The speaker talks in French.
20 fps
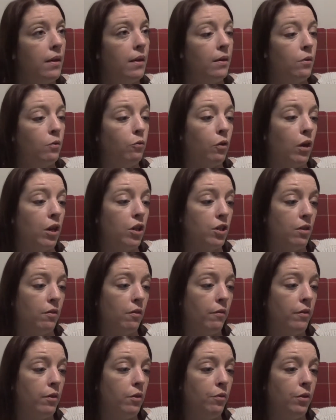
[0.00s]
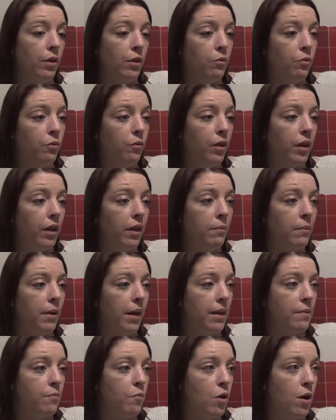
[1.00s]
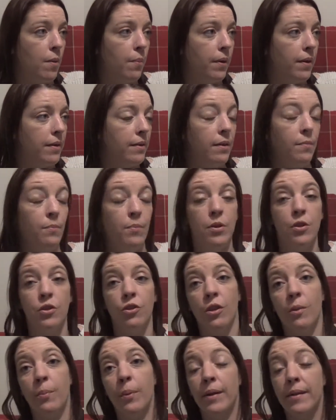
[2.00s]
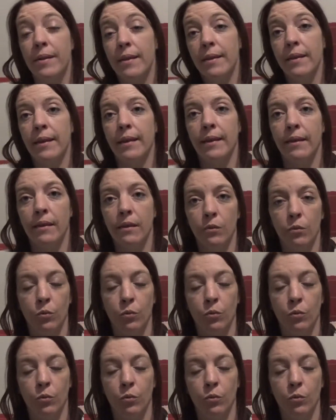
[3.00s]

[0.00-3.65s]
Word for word: Donc voilà, j'avais envie de le découvrir, Marine me l'a prêté, puis j'ai appris ça derrière.